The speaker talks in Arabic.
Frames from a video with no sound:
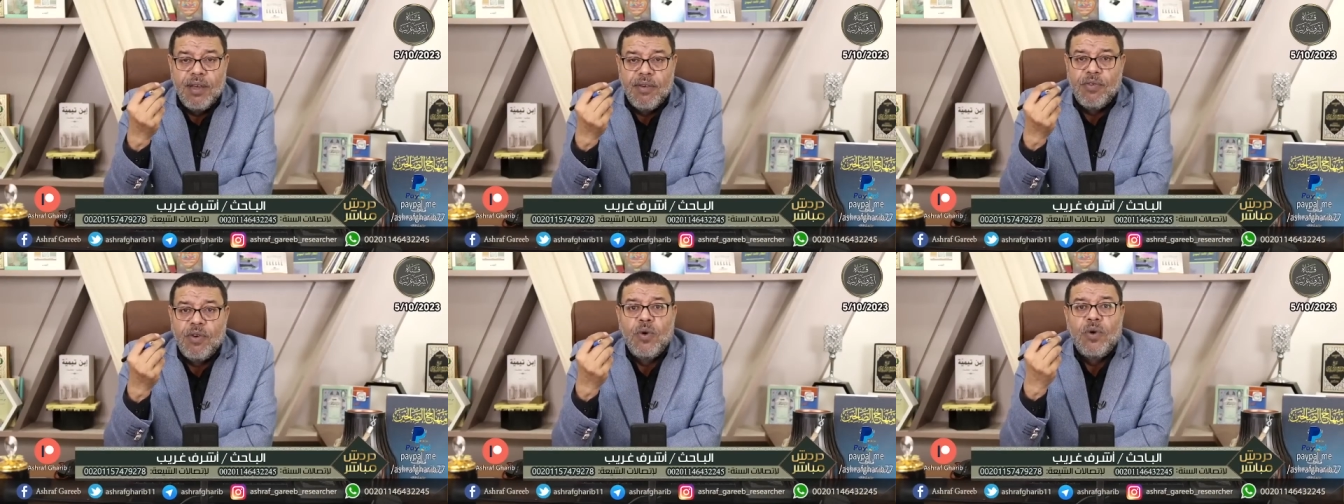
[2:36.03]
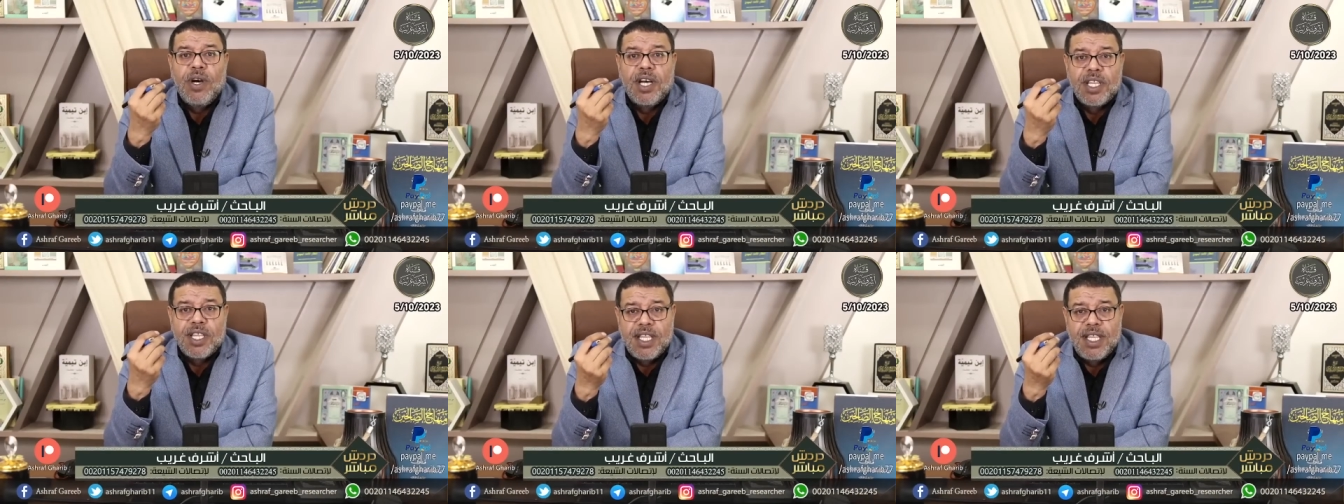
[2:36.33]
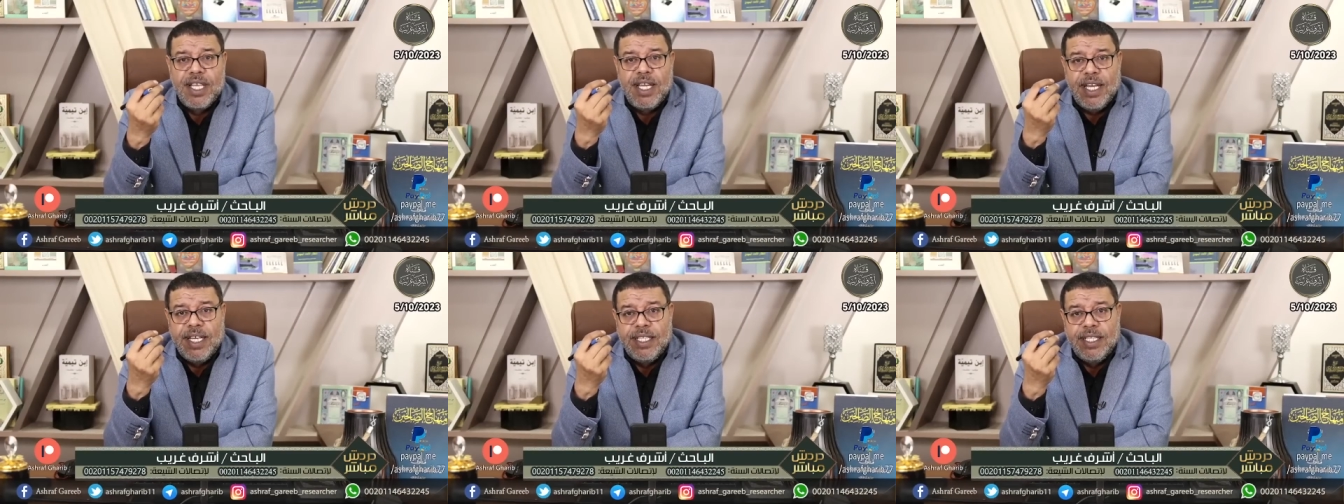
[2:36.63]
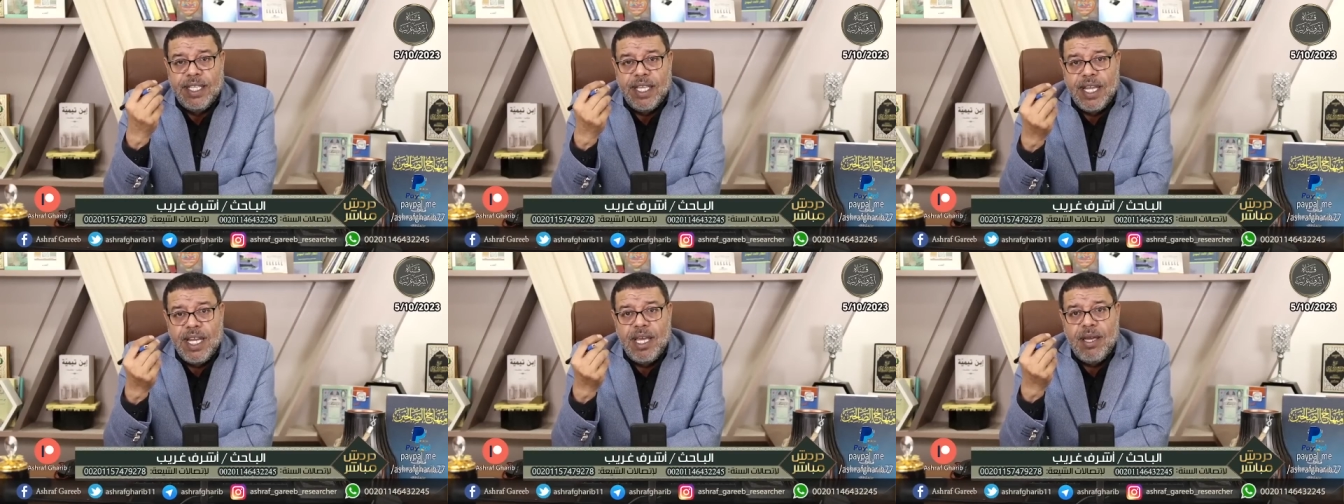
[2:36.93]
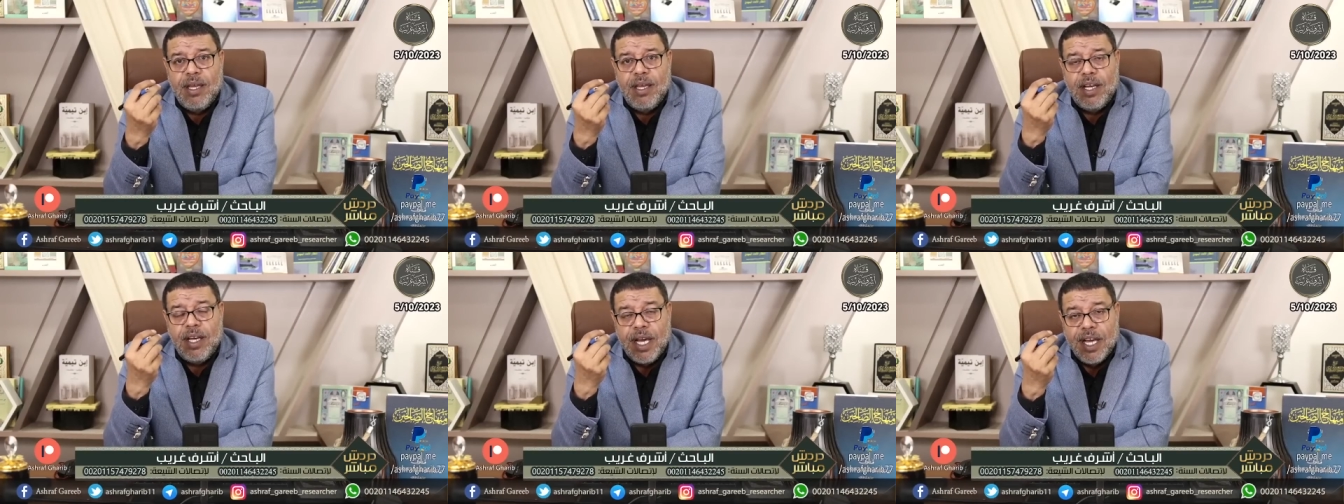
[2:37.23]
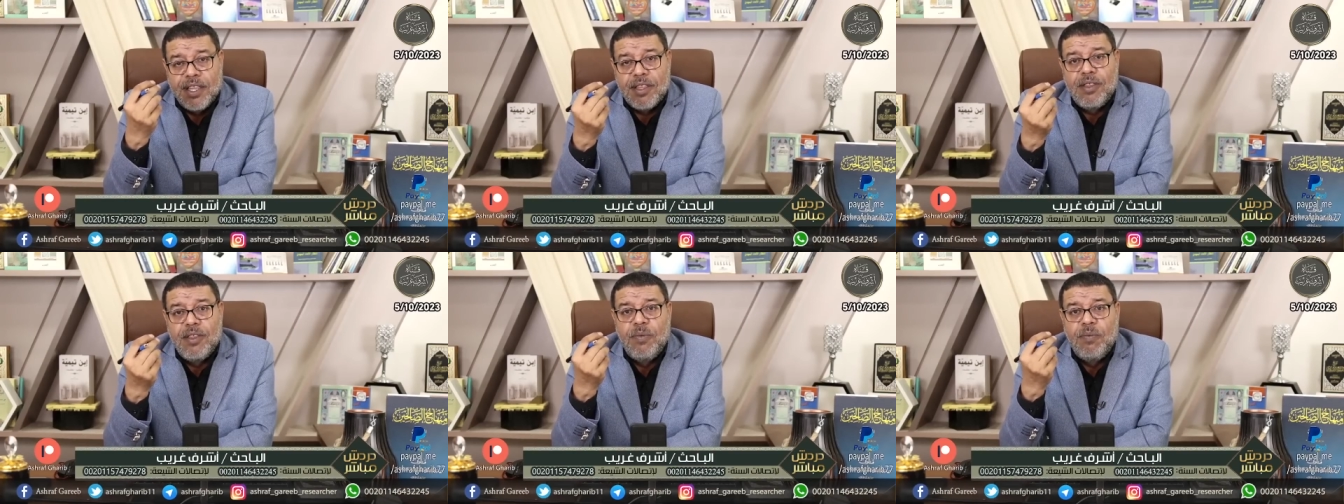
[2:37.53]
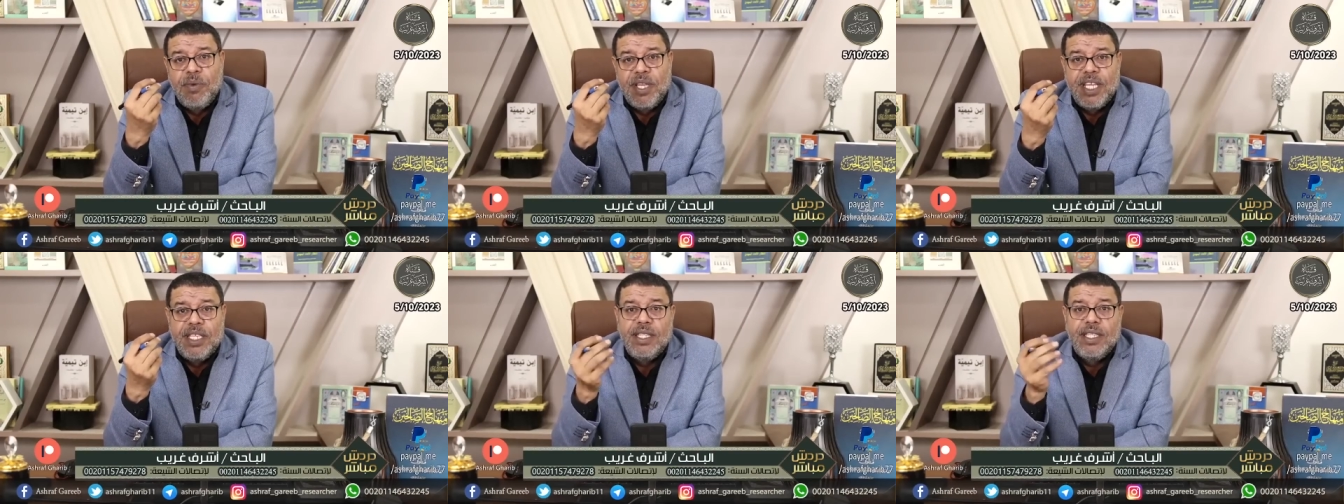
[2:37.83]
فهو اصل عندنا اصل
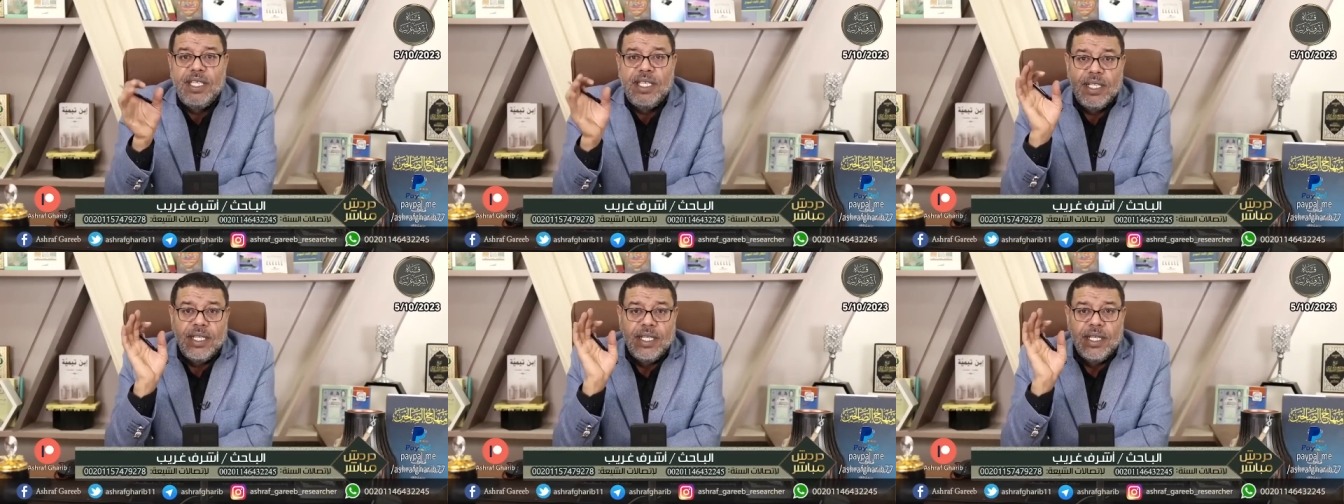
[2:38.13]
من الدين